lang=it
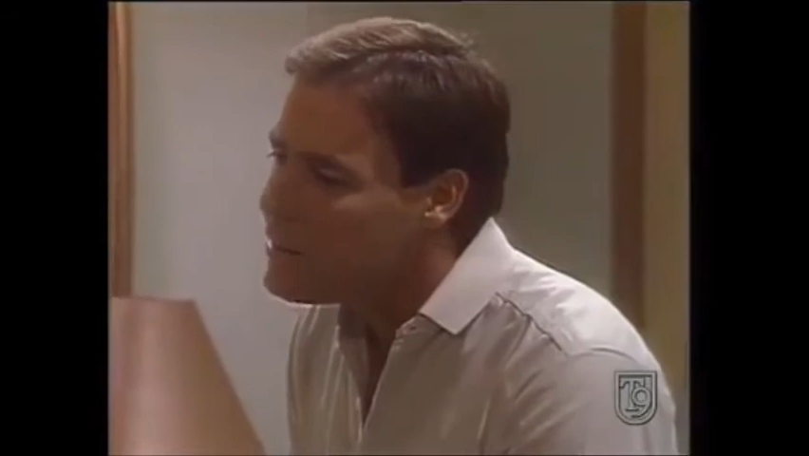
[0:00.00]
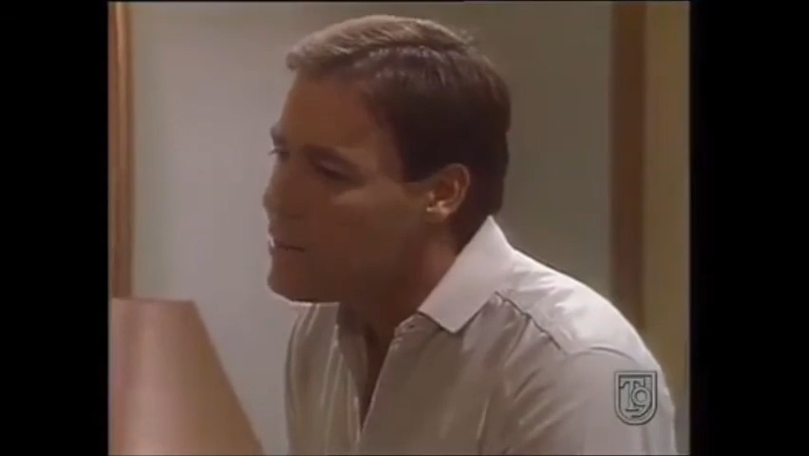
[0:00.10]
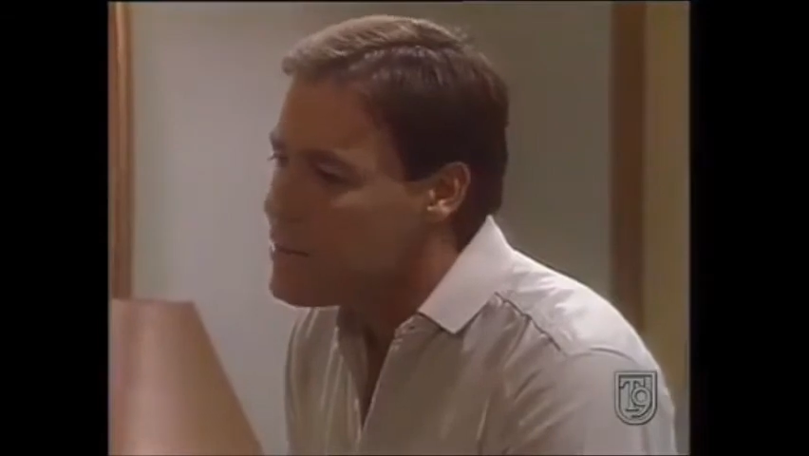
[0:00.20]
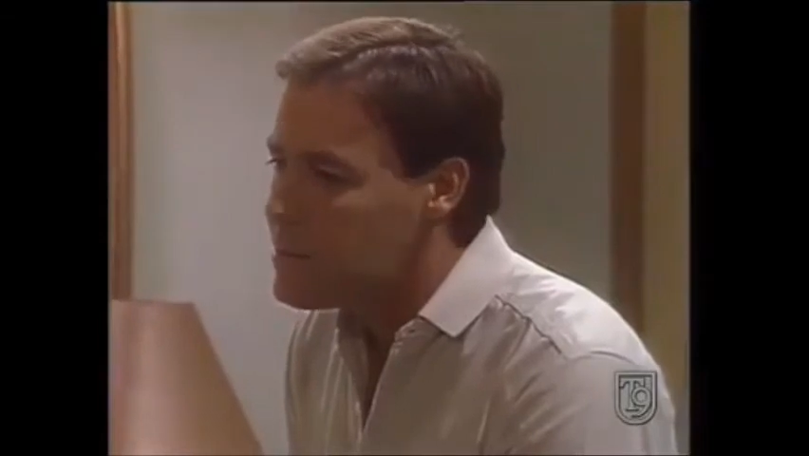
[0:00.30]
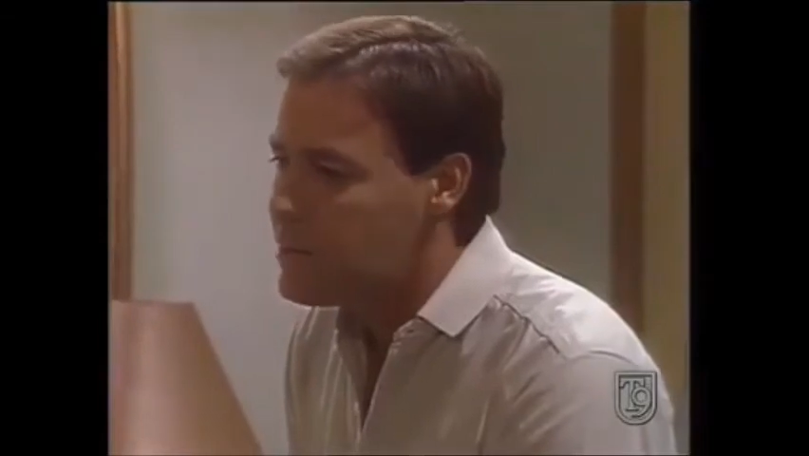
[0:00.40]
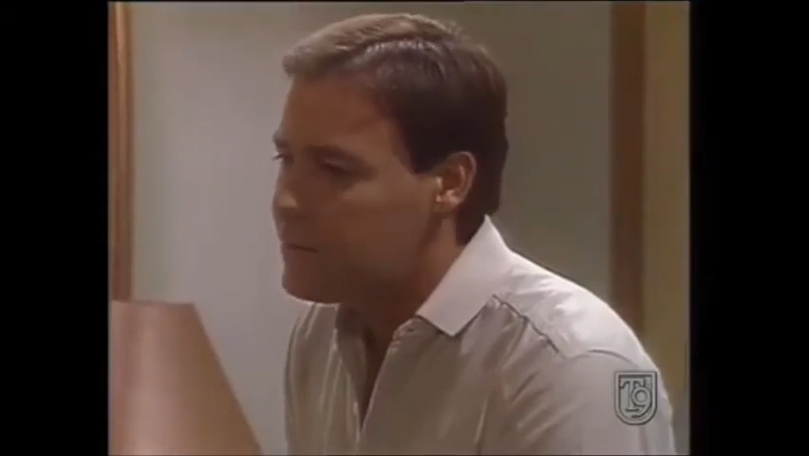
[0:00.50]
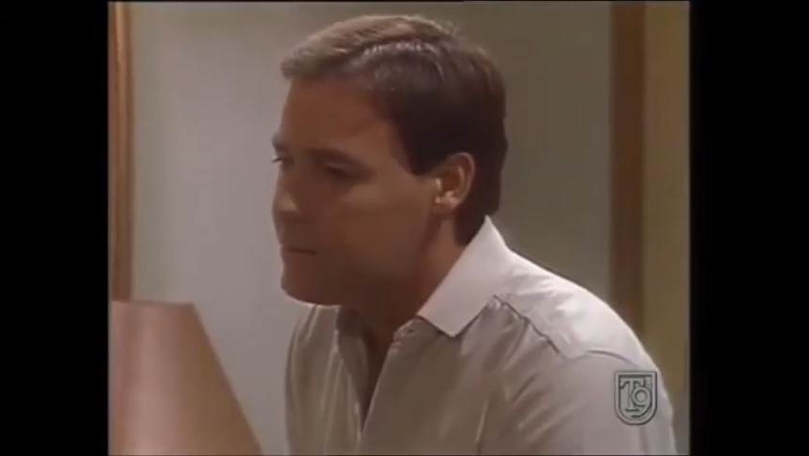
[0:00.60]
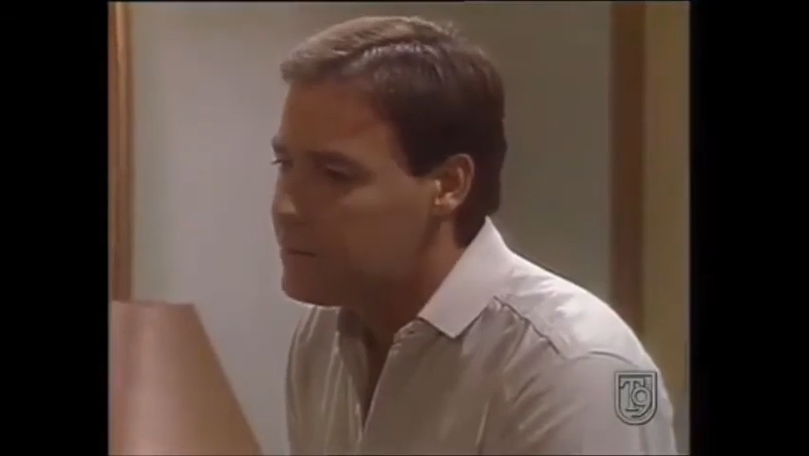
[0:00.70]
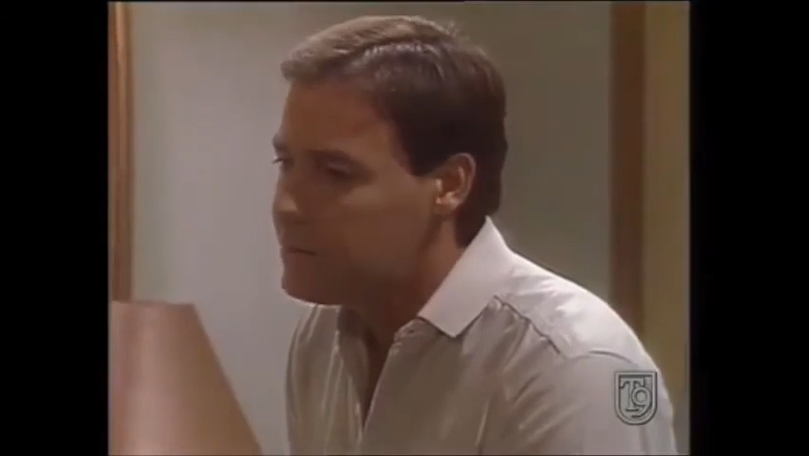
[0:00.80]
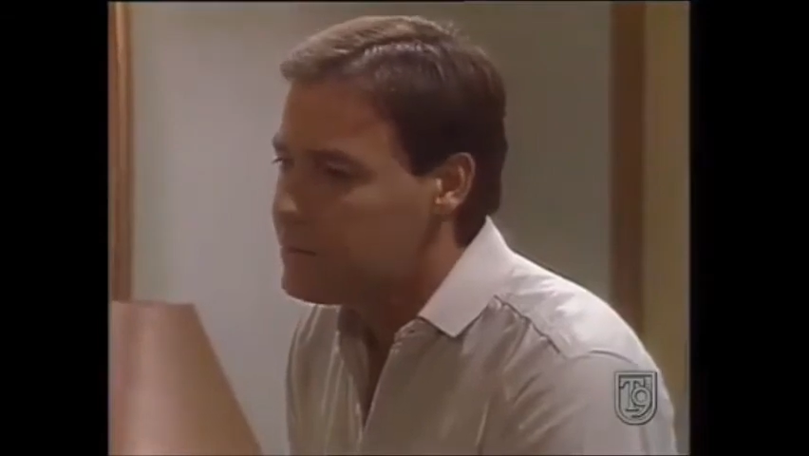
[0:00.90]
è ben
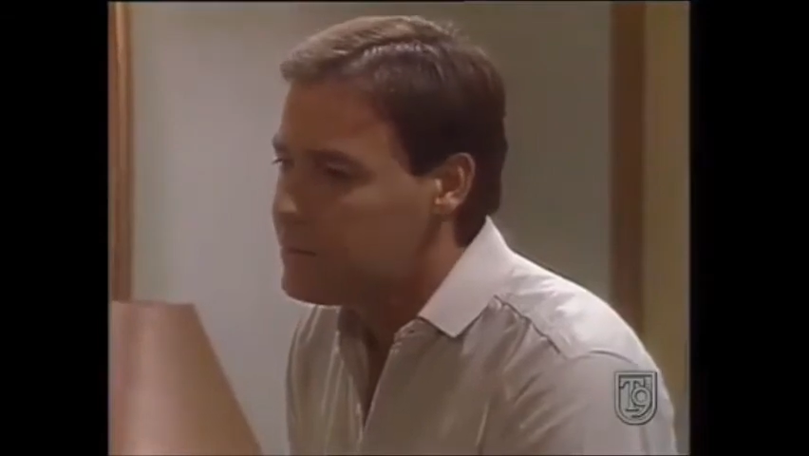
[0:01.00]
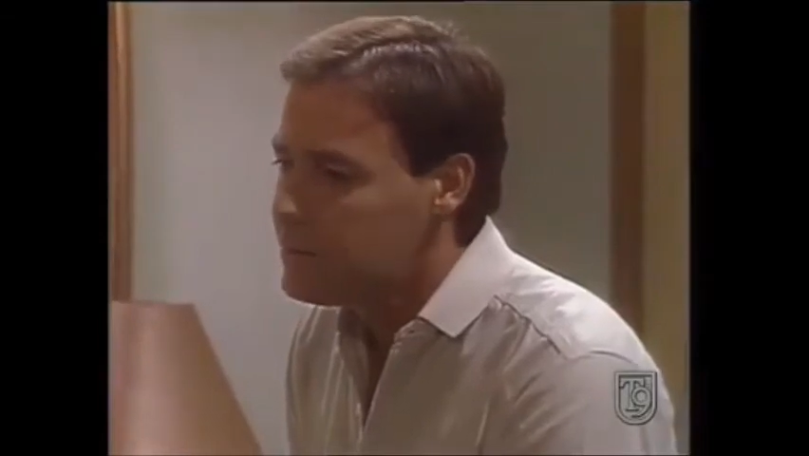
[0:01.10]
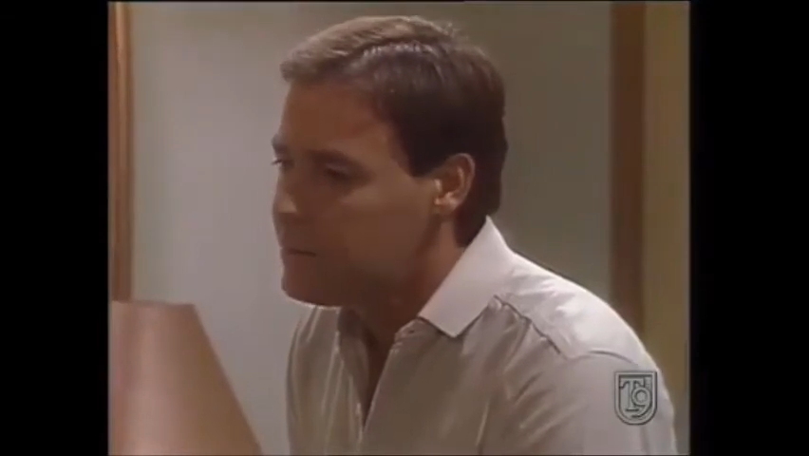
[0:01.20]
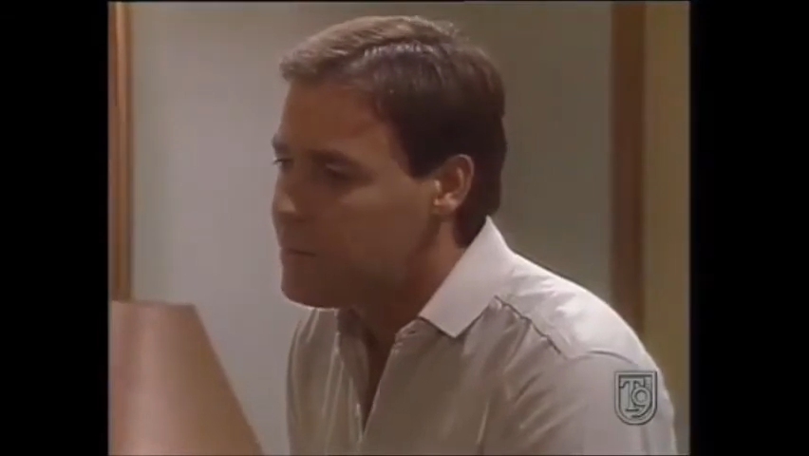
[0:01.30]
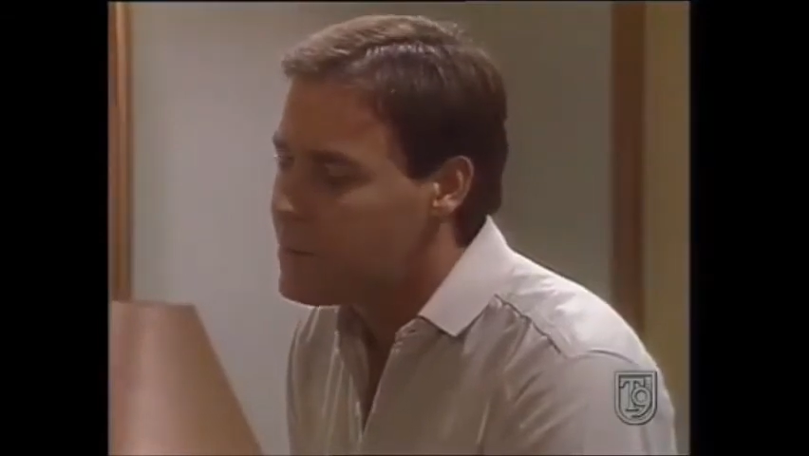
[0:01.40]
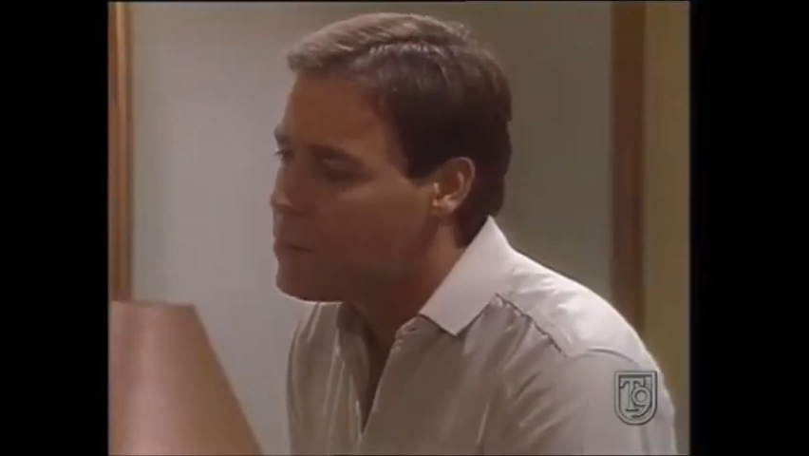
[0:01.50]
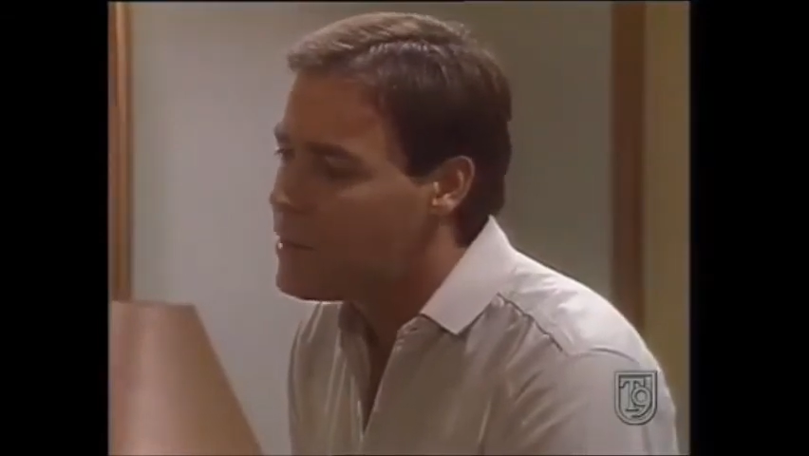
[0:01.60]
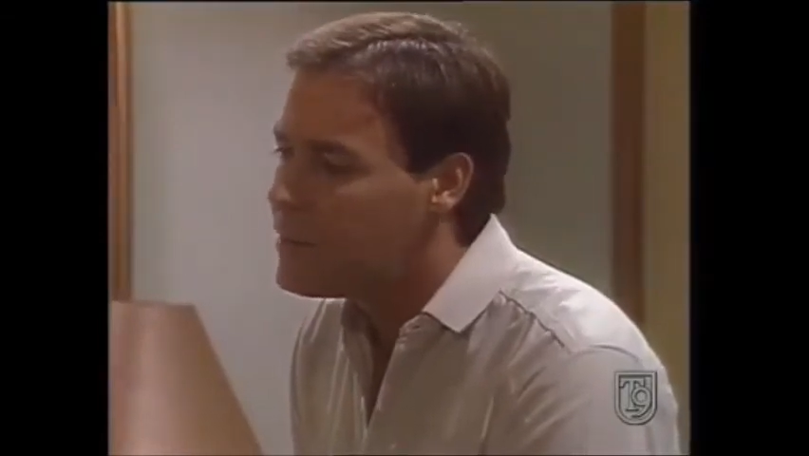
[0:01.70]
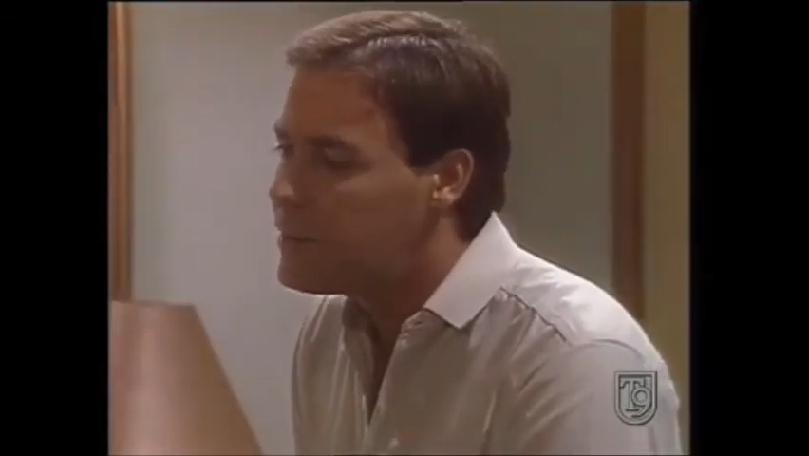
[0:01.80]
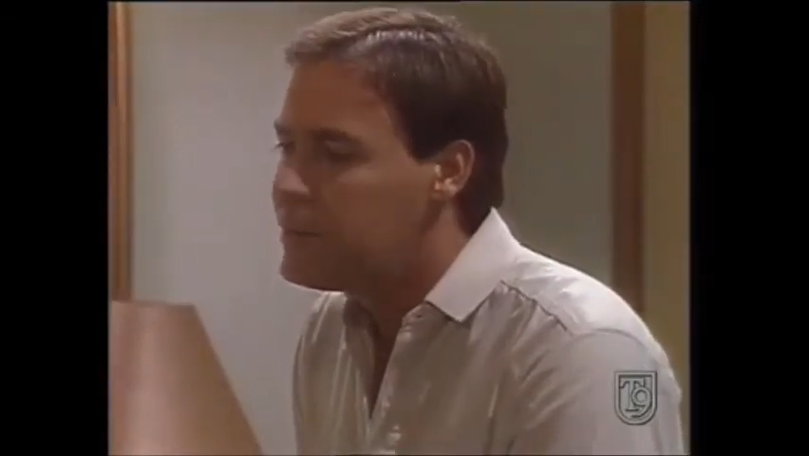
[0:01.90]
diversa. A me
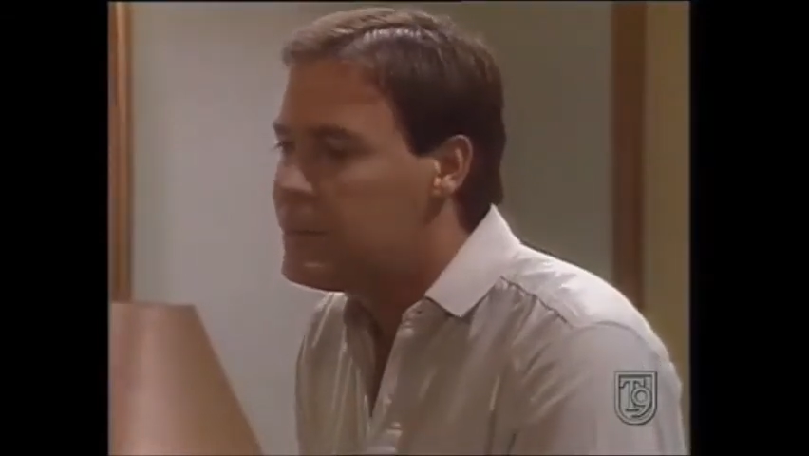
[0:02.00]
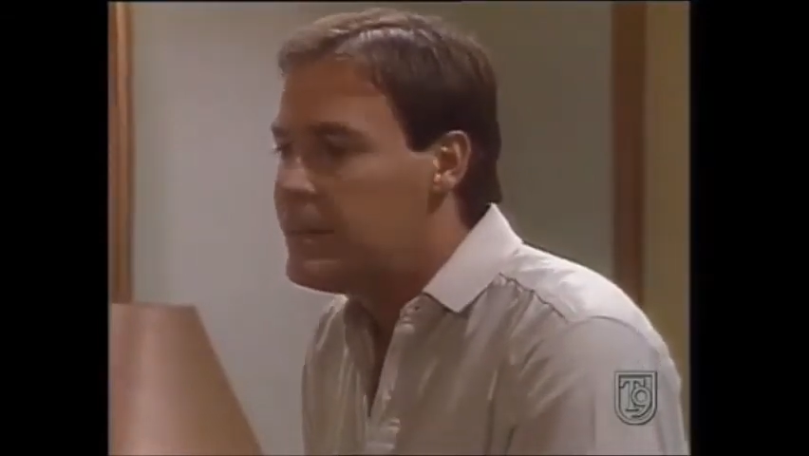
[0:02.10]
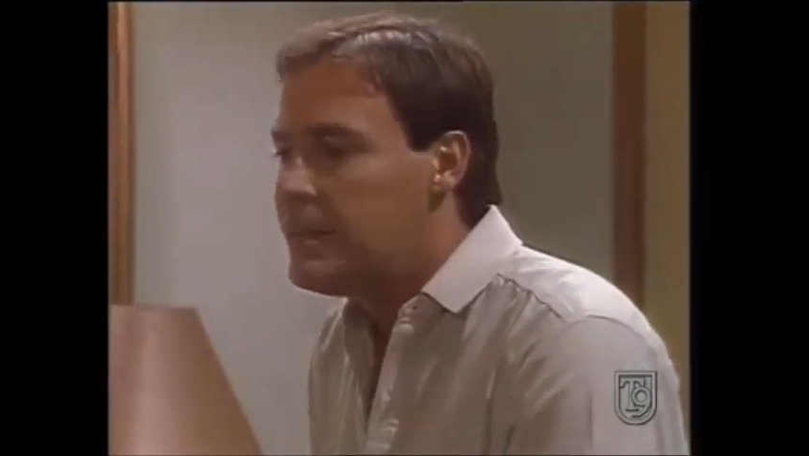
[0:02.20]
sembra